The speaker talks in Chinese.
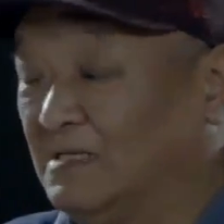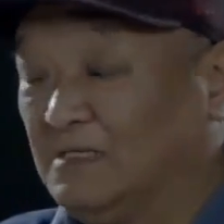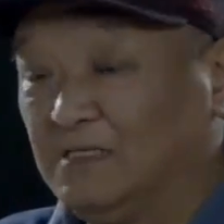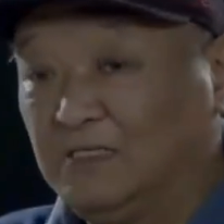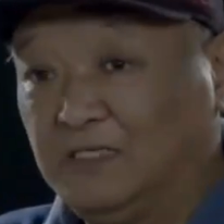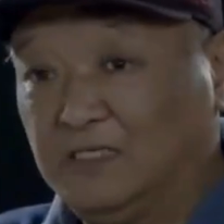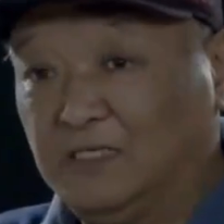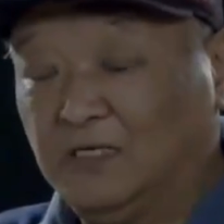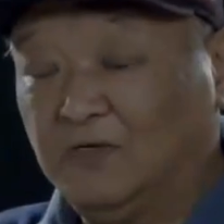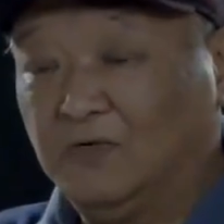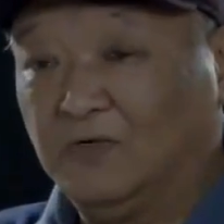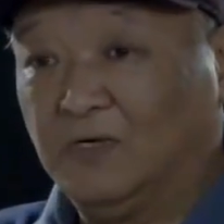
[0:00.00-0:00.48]

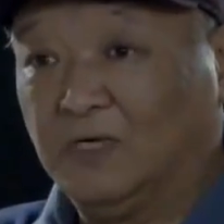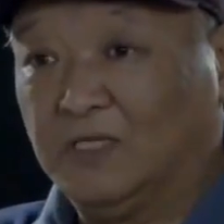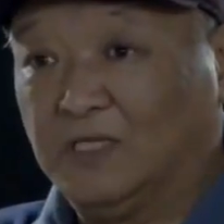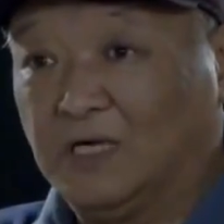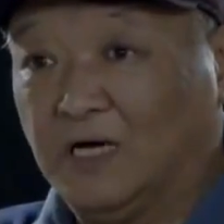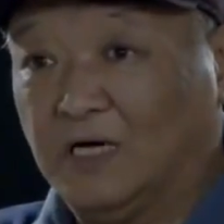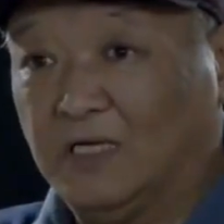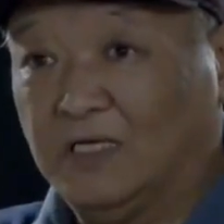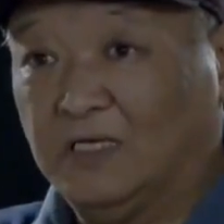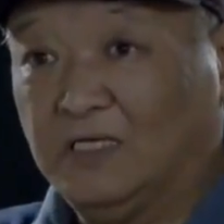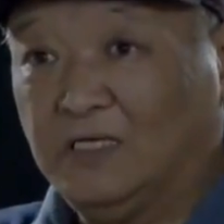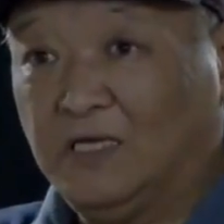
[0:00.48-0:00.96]
尽管
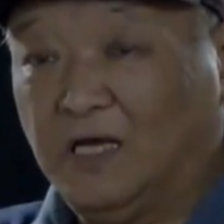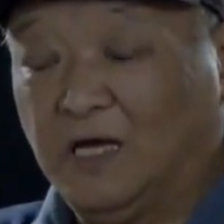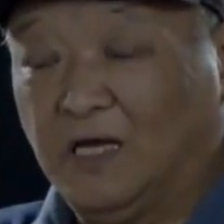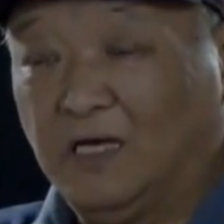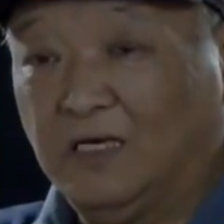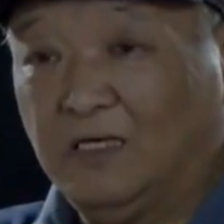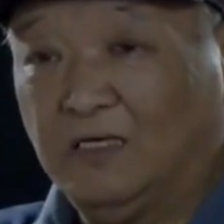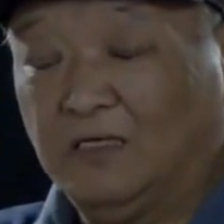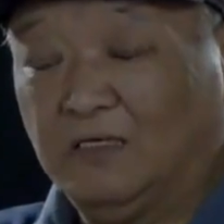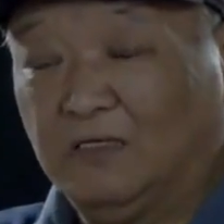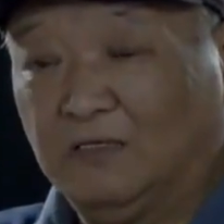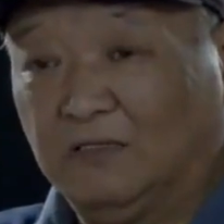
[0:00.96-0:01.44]
他的年
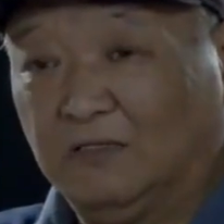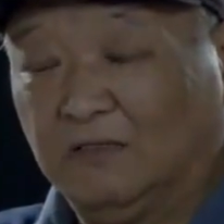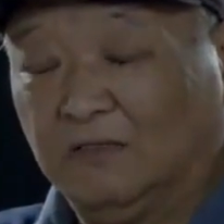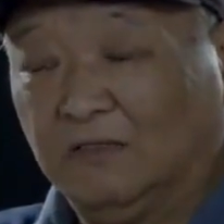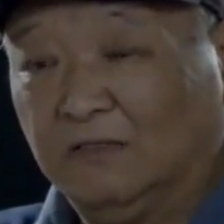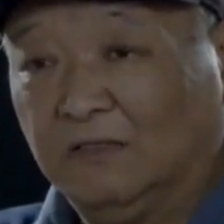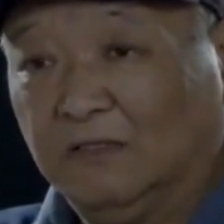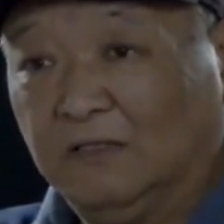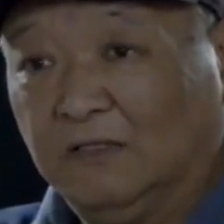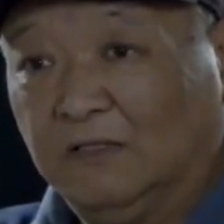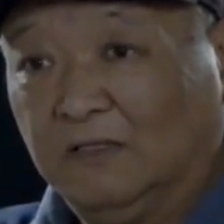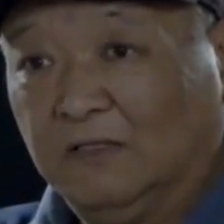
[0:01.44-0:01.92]
龄
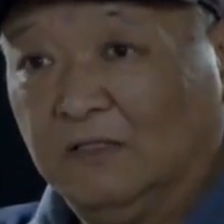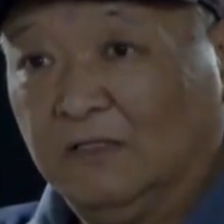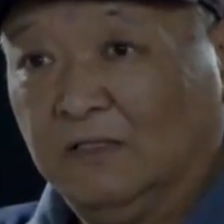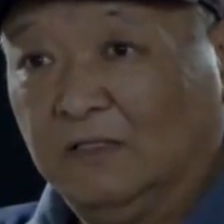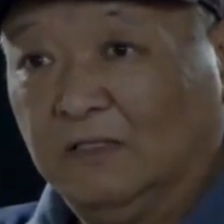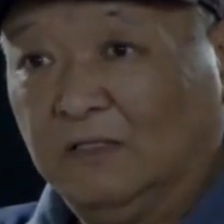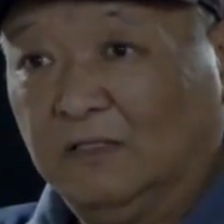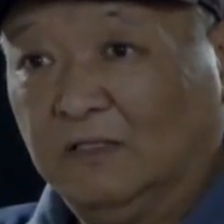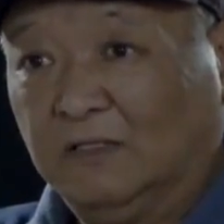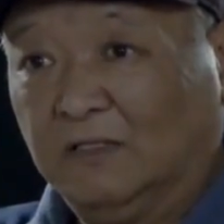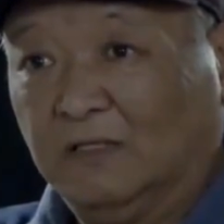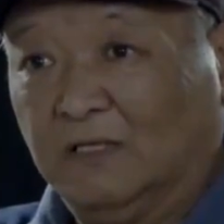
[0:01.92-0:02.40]

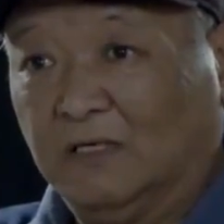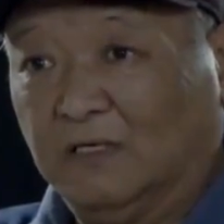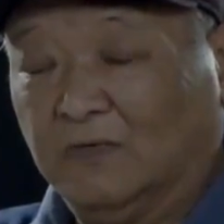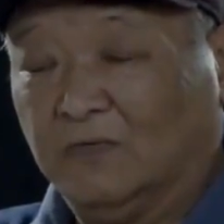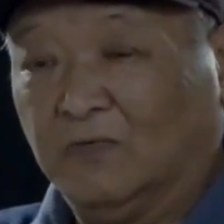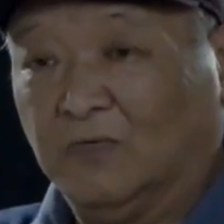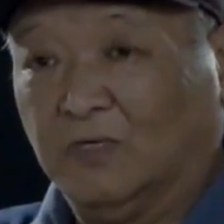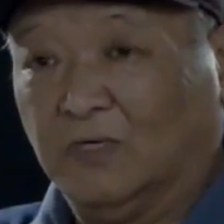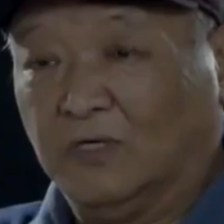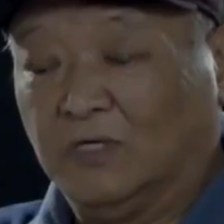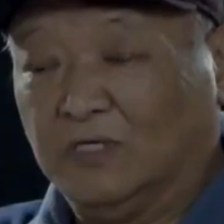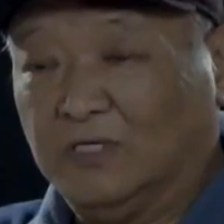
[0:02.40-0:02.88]
和
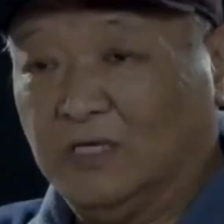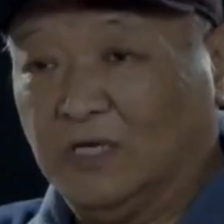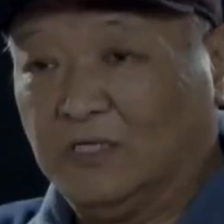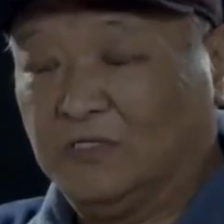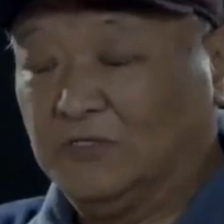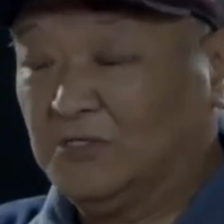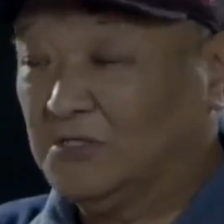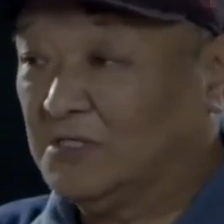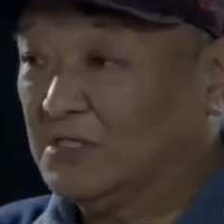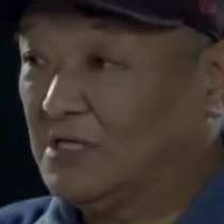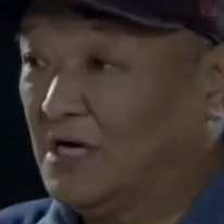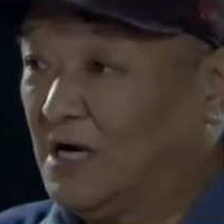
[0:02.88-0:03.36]
我也
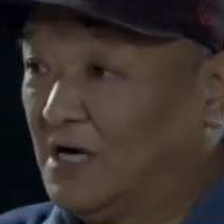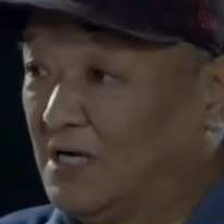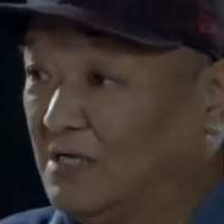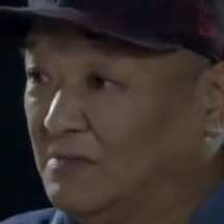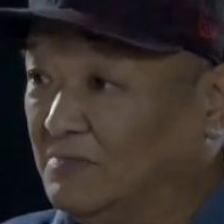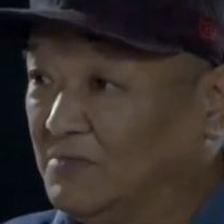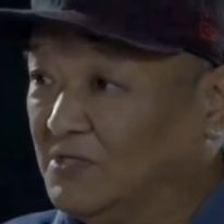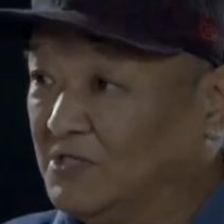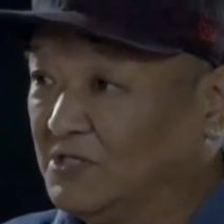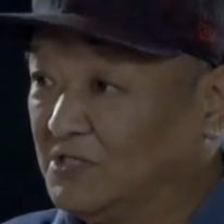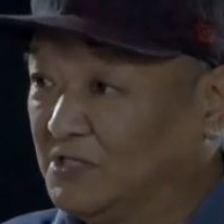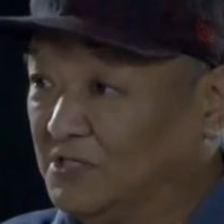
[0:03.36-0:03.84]
就差那
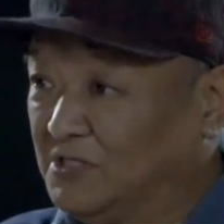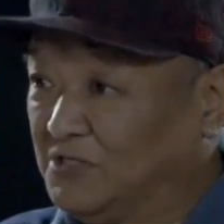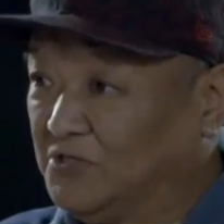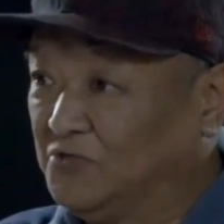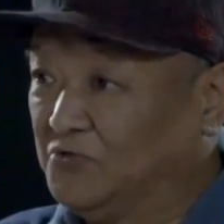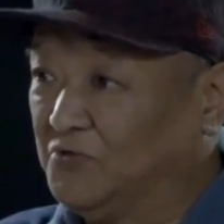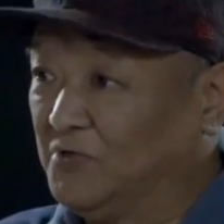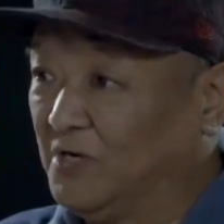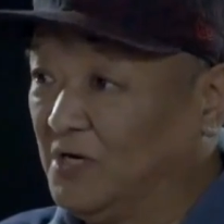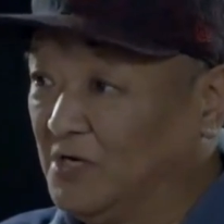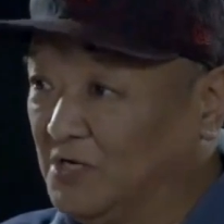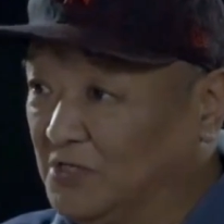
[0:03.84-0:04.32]
么10几
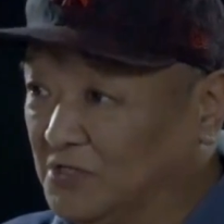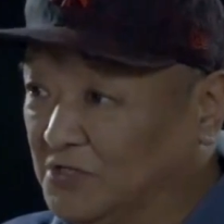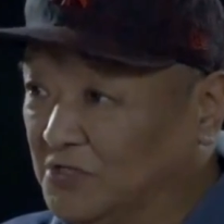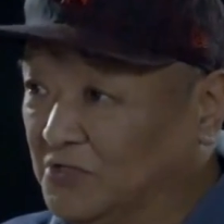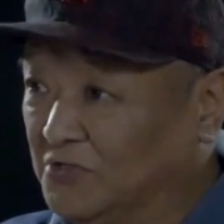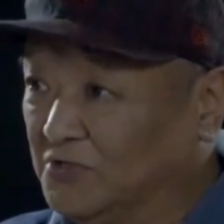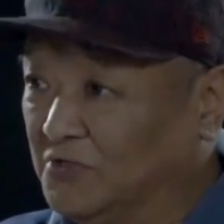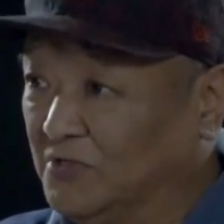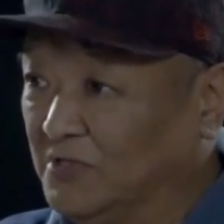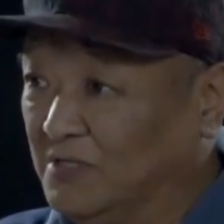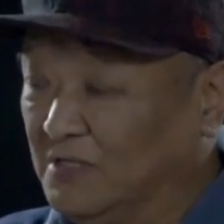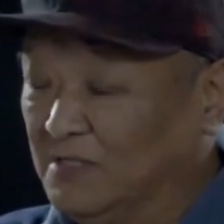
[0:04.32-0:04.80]
岁、20
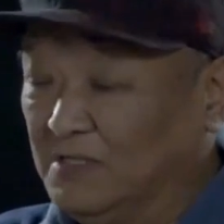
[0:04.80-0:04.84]
岁，